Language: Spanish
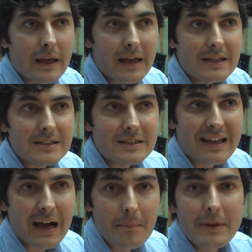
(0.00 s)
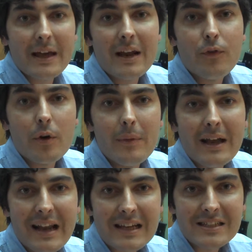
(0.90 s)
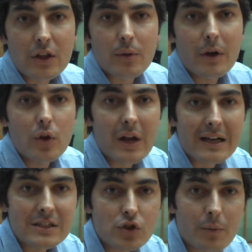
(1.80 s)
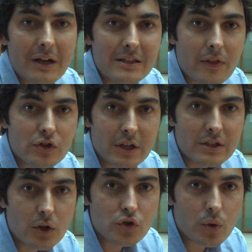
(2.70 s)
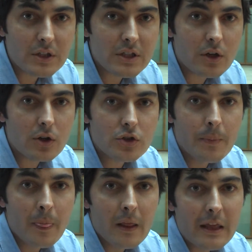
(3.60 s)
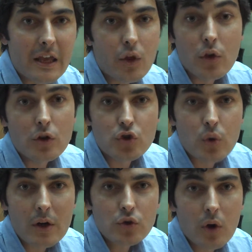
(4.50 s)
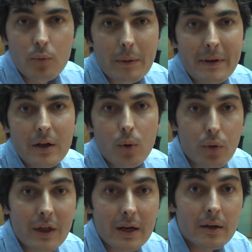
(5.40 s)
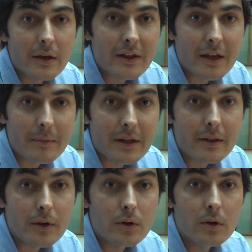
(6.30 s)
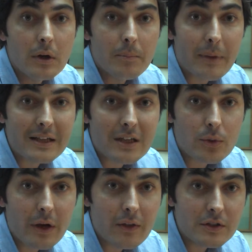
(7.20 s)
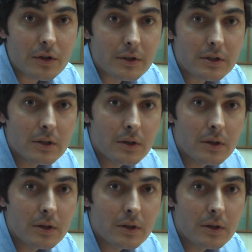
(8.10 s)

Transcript: es cambiar la forma en la que están tomando las tomas de decisiones de destinos turísticos y donde los usuarios juegan un papel crucial y determinante para esa toma de decisiones.